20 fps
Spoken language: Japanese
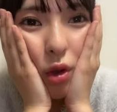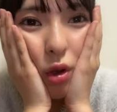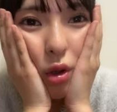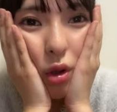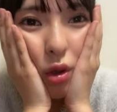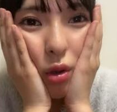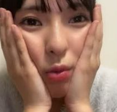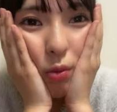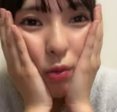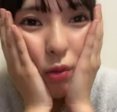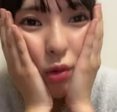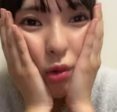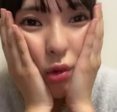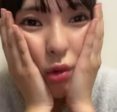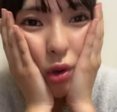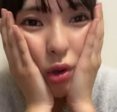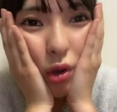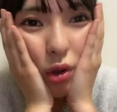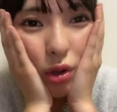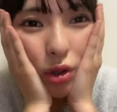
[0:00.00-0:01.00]
眠
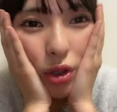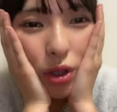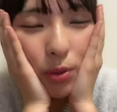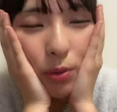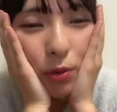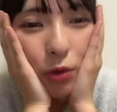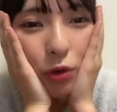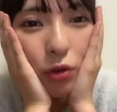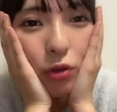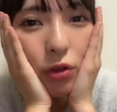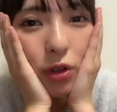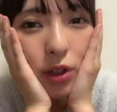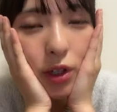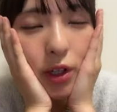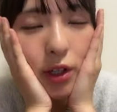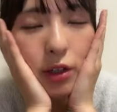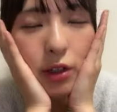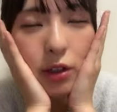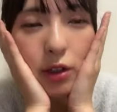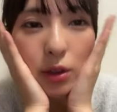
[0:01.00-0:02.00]
い眠くは
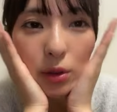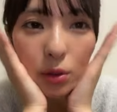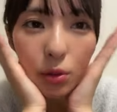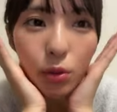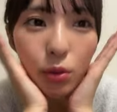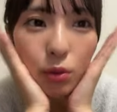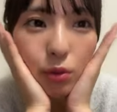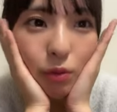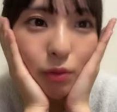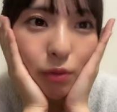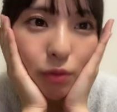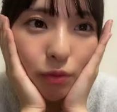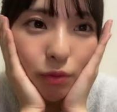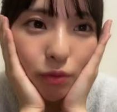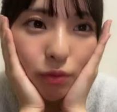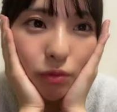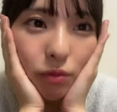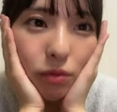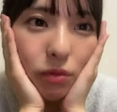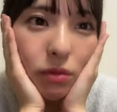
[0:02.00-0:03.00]
ないんだけど
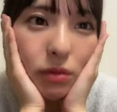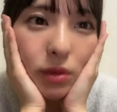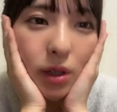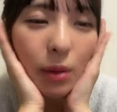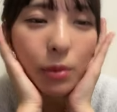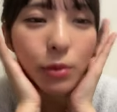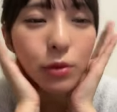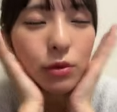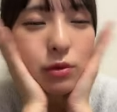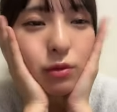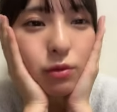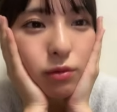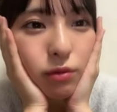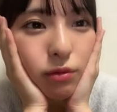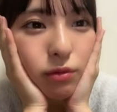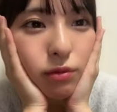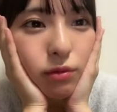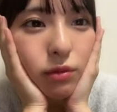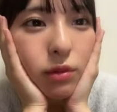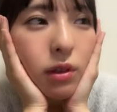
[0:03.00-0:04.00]
多
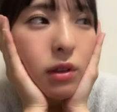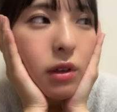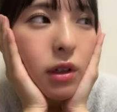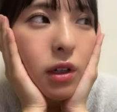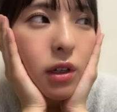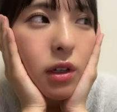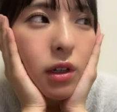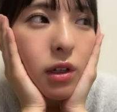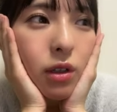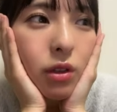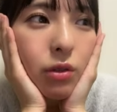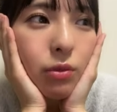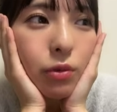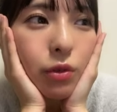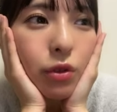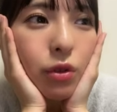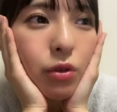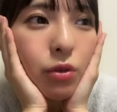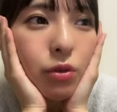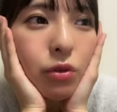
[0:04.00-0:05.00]
分で
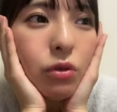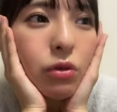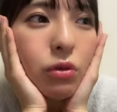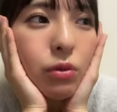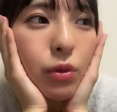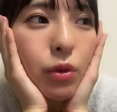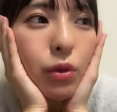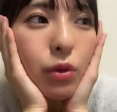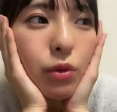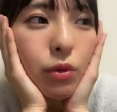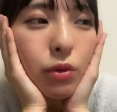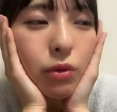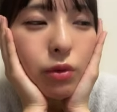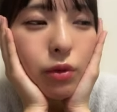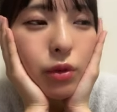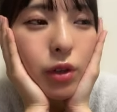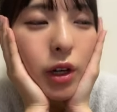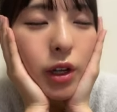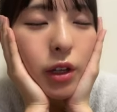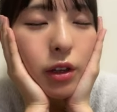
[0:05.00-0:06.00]
も今日もうお
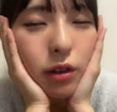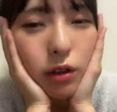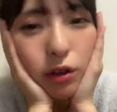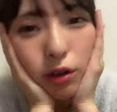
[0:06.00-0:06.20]
風呂入っ